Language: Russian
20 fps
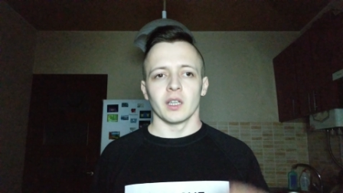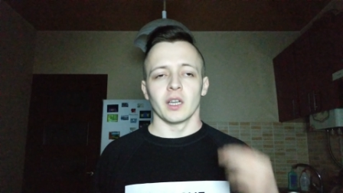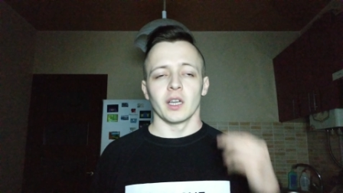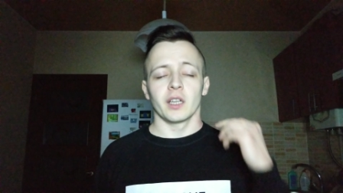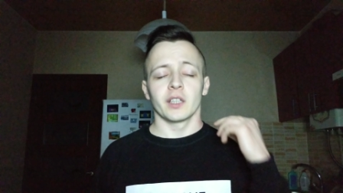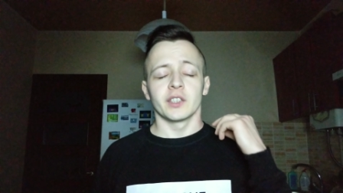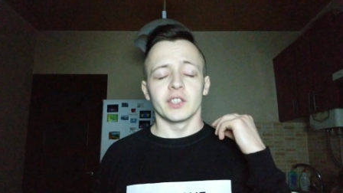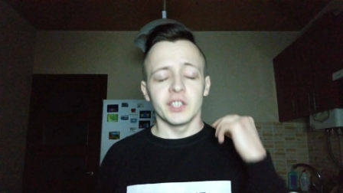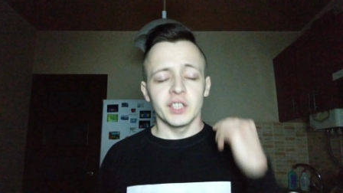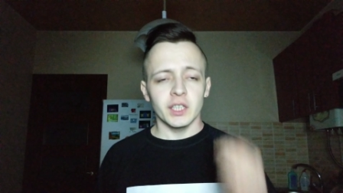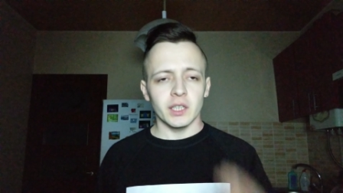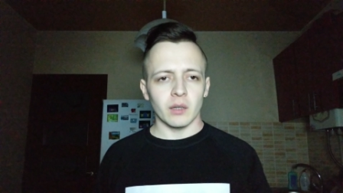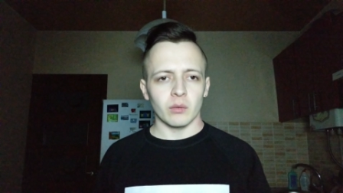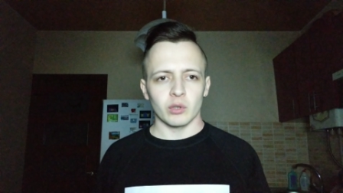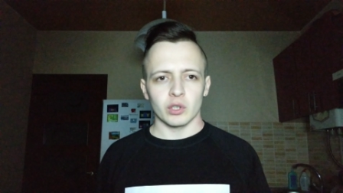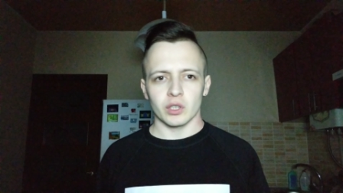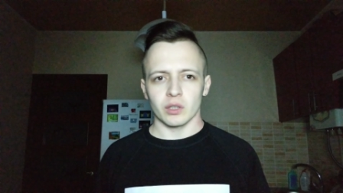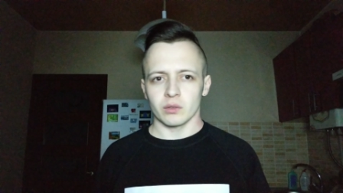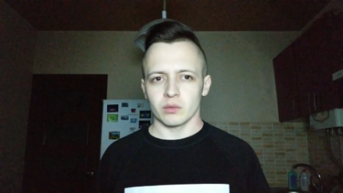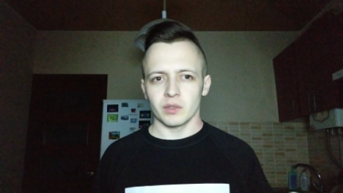э,
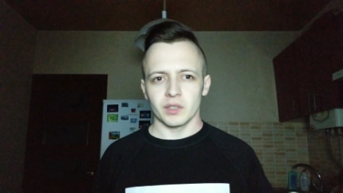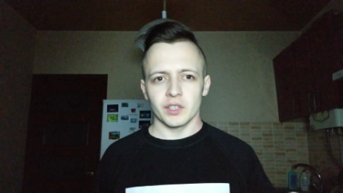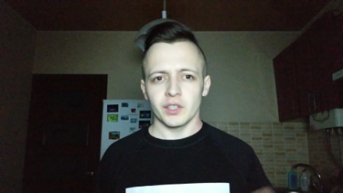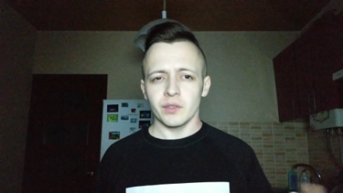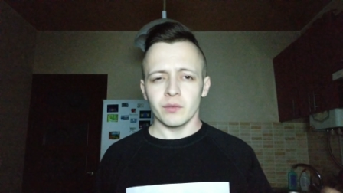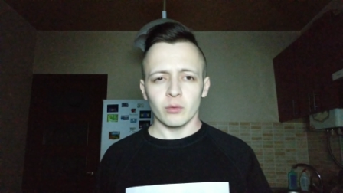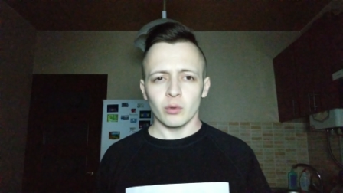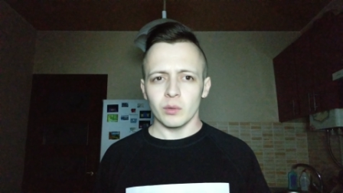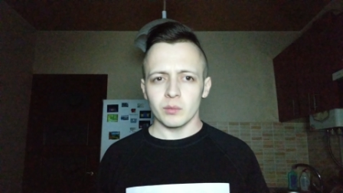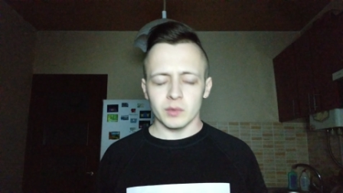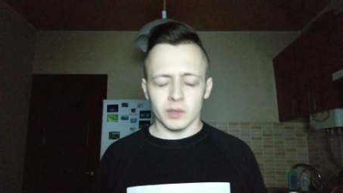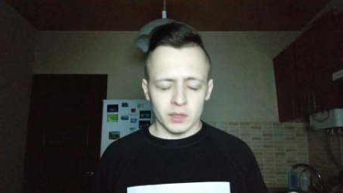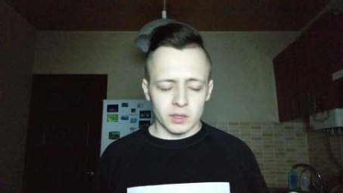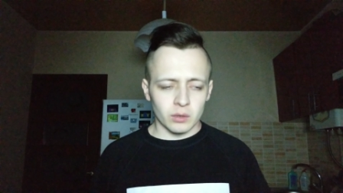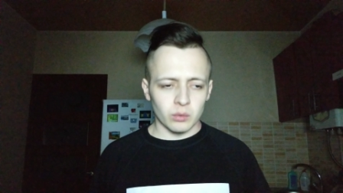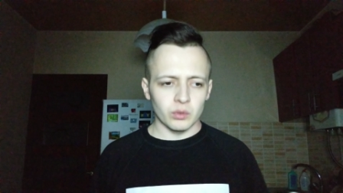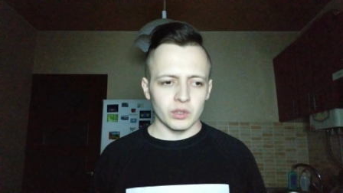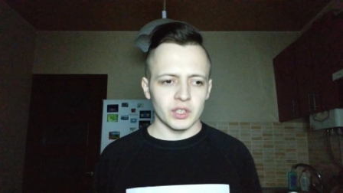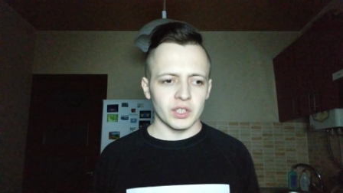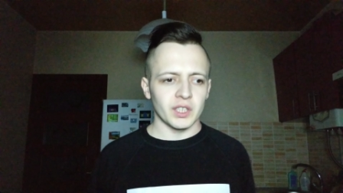девушек, то есть ни в коем
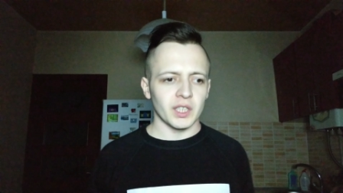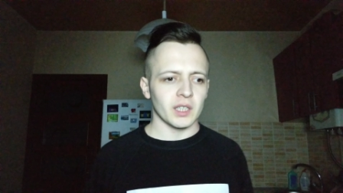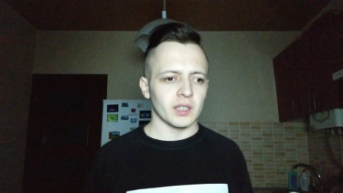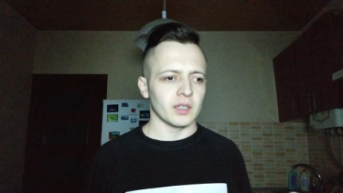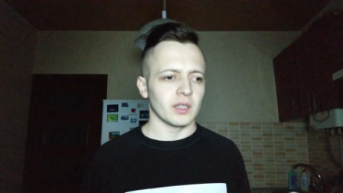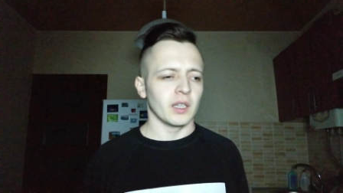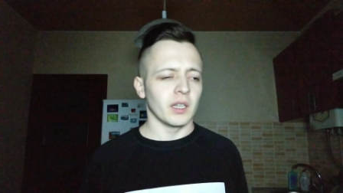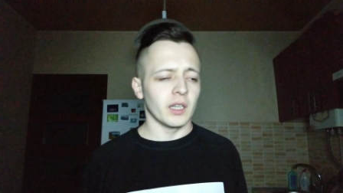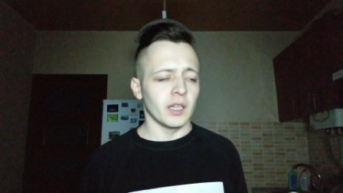случае нет